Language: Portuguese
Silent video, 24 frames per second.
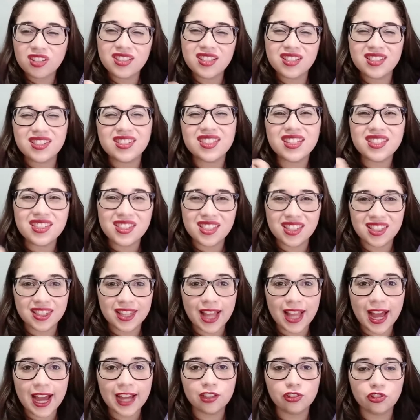a
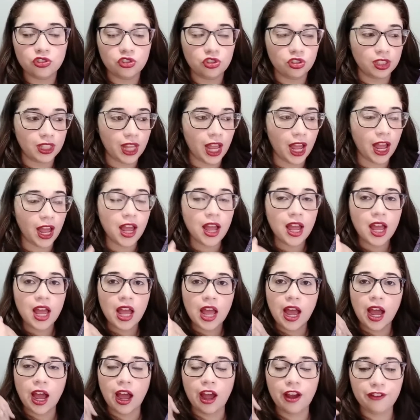necessidade de estar tá
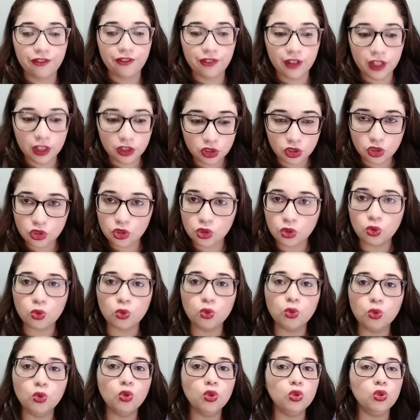à frente de
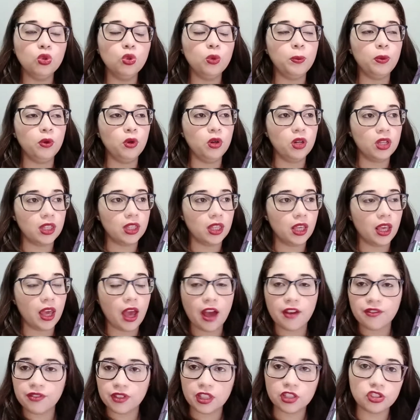tudo, porque
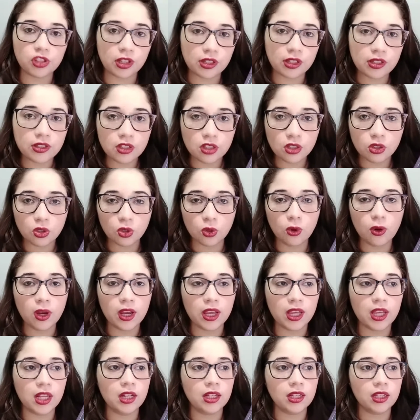a vida já ensinou
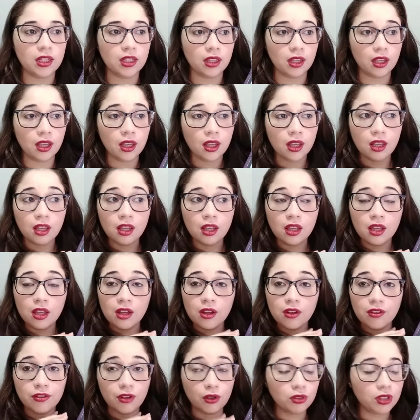a ele que
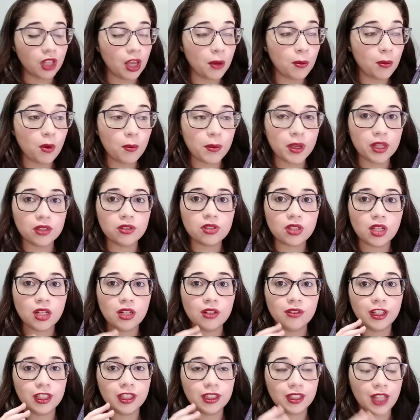Vão ter momentos que
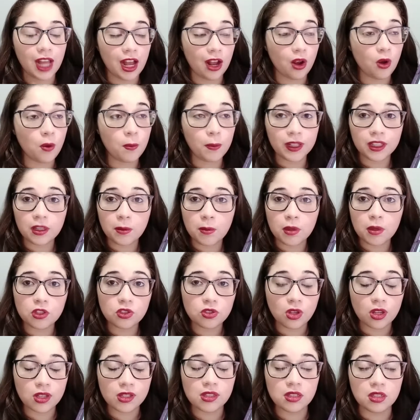ele vai estar tá completamente
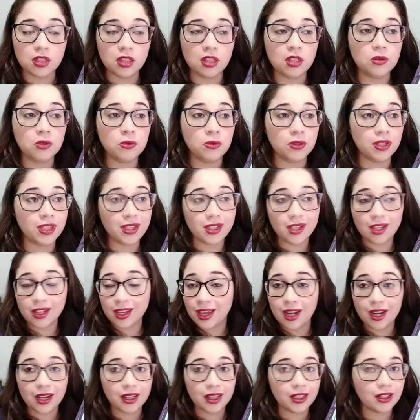sozinho e
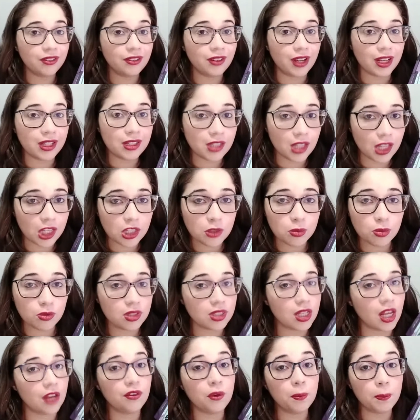que ele ainda vai ser
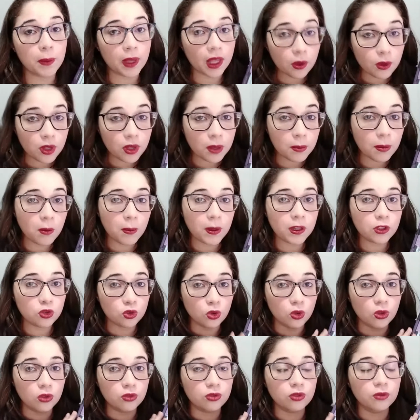responsável pelo irmão mais
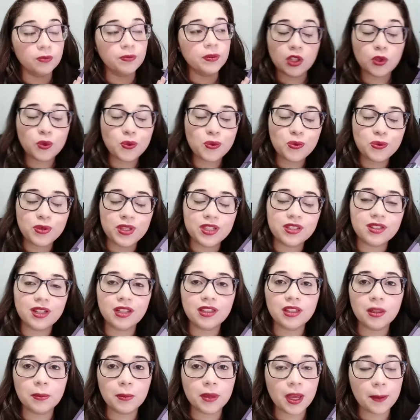novo. E com isso
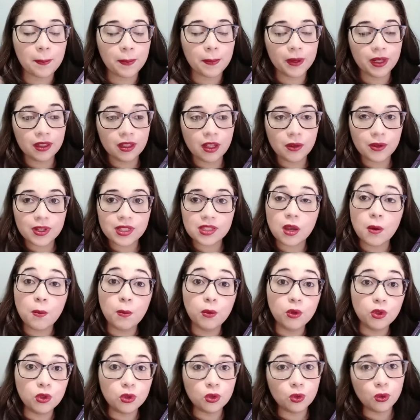ele também aprendeu a ser
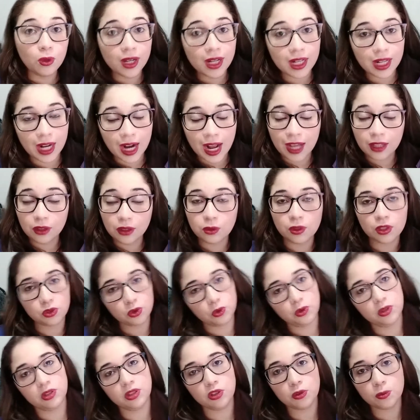muito grato às
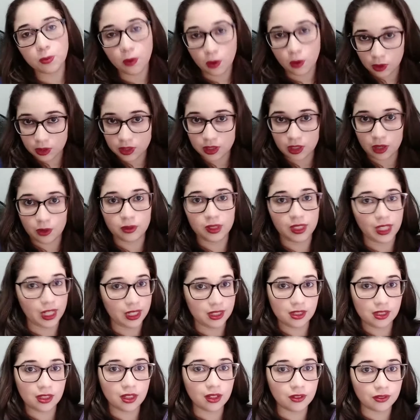coisas boas que
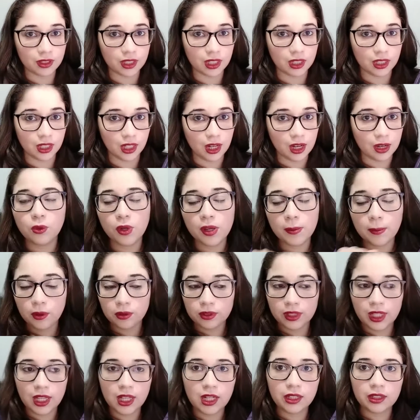acontecem na vida dele. O
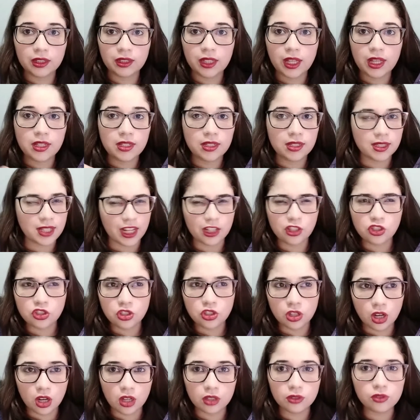irmão dele tem
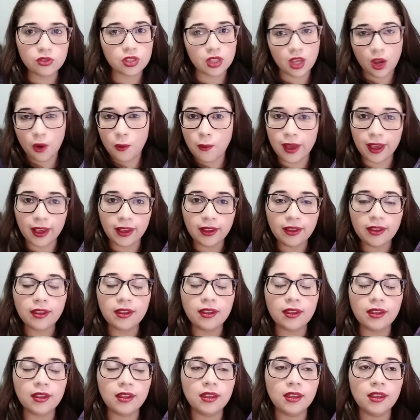7 anos, que é o
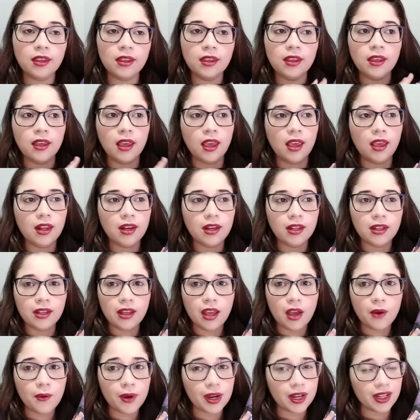Henry, e
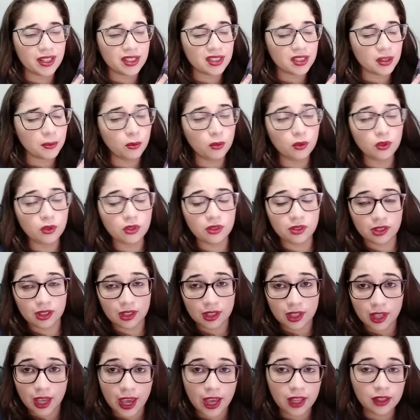ele é uma criança muito
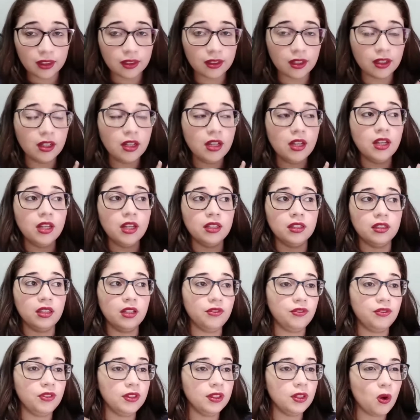quieta,
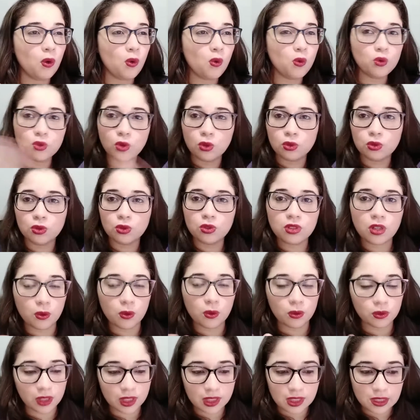devido a alguns outros
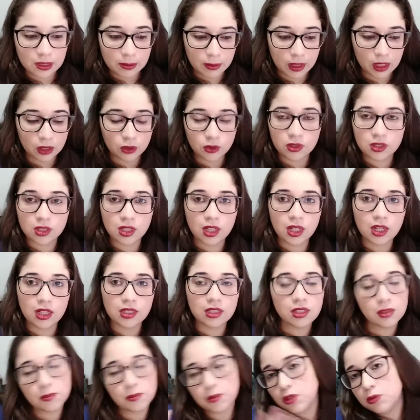acontecimentos, ele
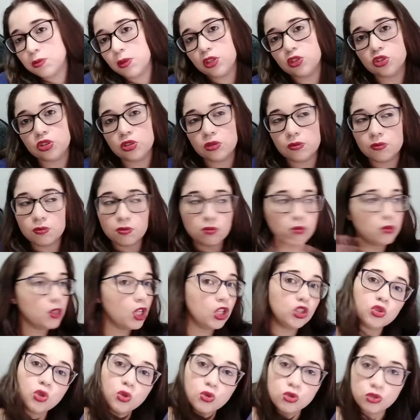simplesmente
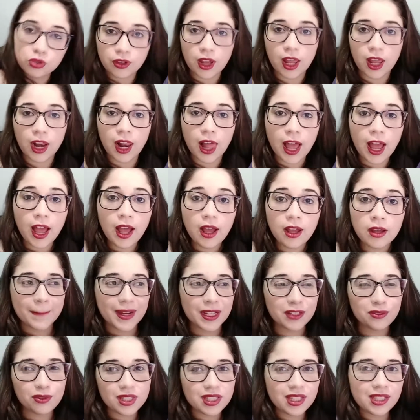deixou de falar,
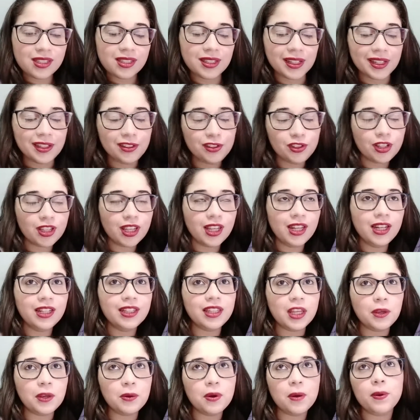mas você sente que ele
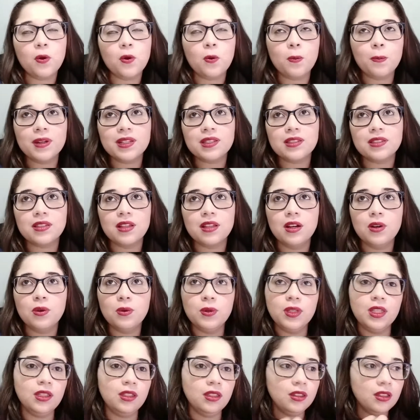tem uma preocupação
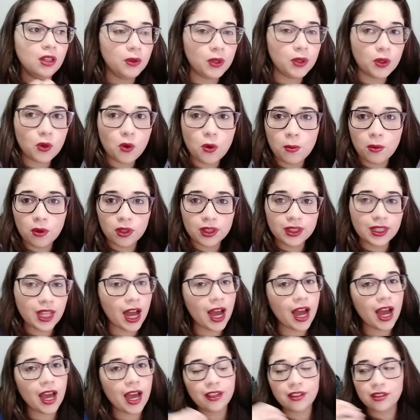em não
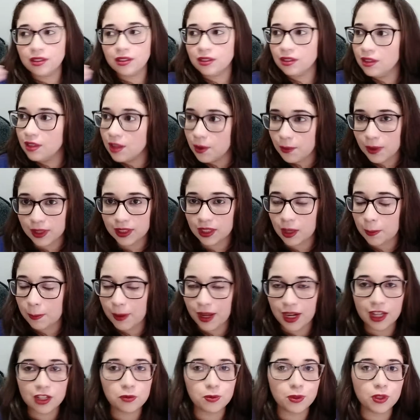incomodar, em não
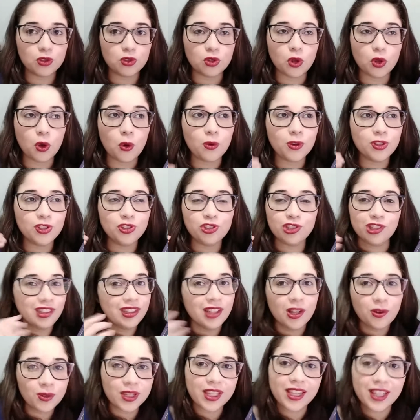atrapalhar as pessoas, de
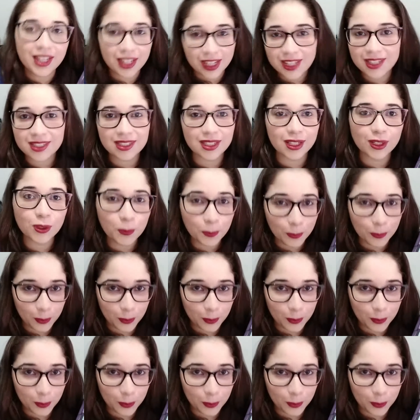não querer ser um